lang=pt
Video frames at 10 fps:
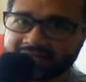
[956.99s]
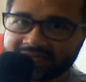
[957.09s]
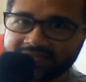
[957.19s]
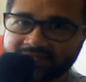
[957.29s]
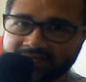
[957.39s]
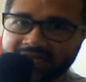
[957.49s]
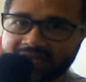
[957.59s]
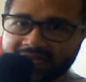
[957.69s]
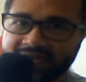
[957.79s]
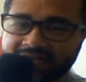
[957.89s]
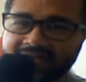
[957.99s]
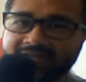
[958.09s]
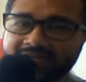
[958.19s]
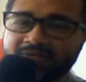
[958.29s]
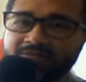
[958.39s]
Lá dentro tá,
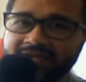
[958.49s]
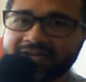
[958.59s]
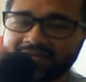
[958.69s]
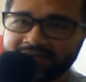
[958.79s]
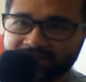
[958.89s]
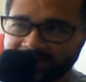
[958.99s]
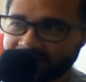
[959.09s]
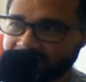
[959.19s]
tá o dragão,